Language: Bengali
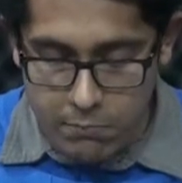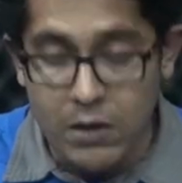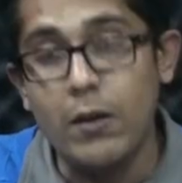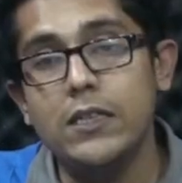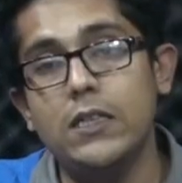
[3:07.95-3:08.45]

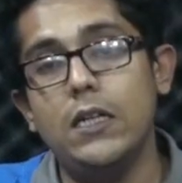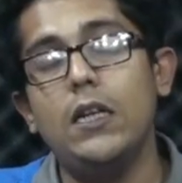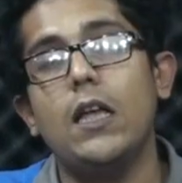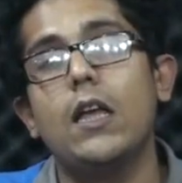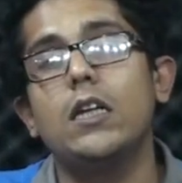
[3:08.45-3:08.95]
বিবাদীদের
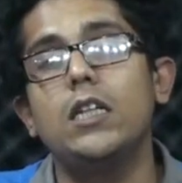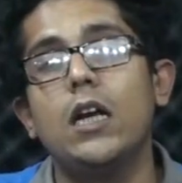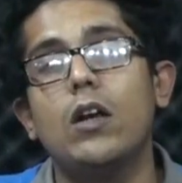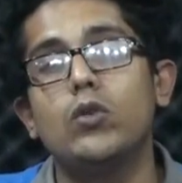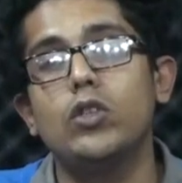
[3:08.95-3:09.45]
এখানে
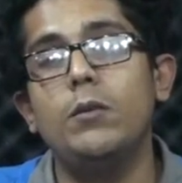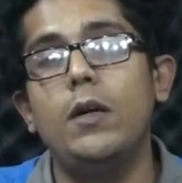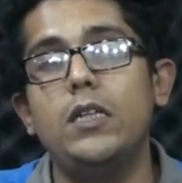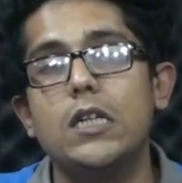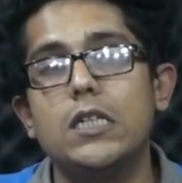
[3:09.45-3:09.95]
শিক্ষা সচিব
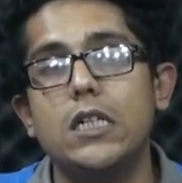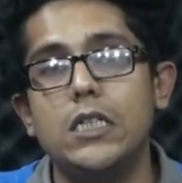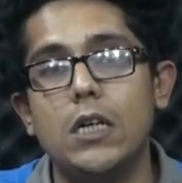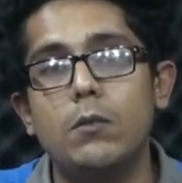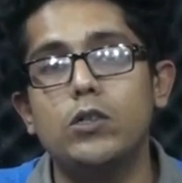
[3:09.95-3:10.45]
এনটিআরসি
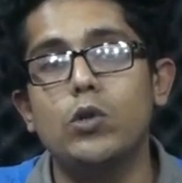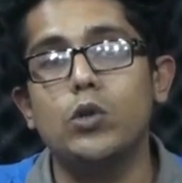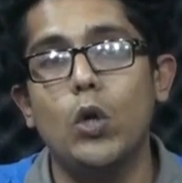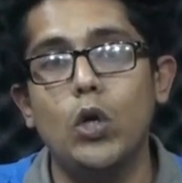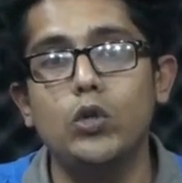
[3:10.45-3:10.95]
চেয়ারম্যান সহ
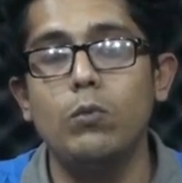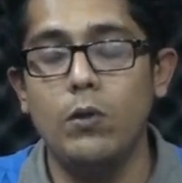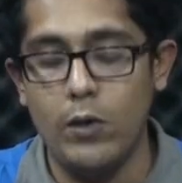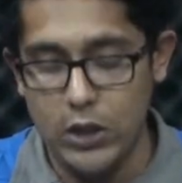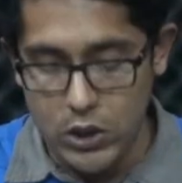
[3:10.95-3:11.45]
ছয়জন
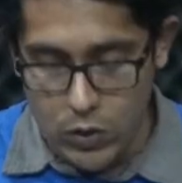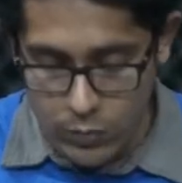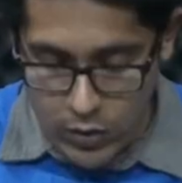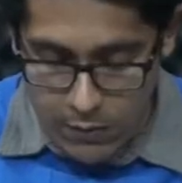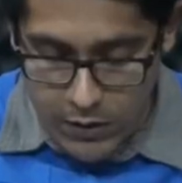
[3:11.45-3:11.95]
বিবাদী ছিল
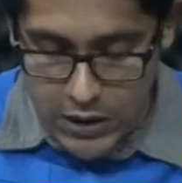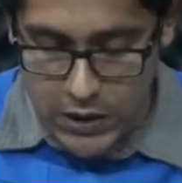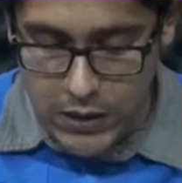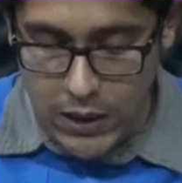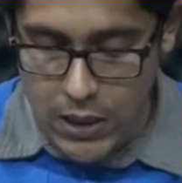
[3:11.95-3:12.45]
বলে আমরা
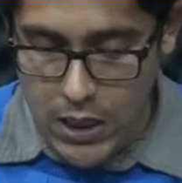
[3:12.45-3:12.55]
জেনেছি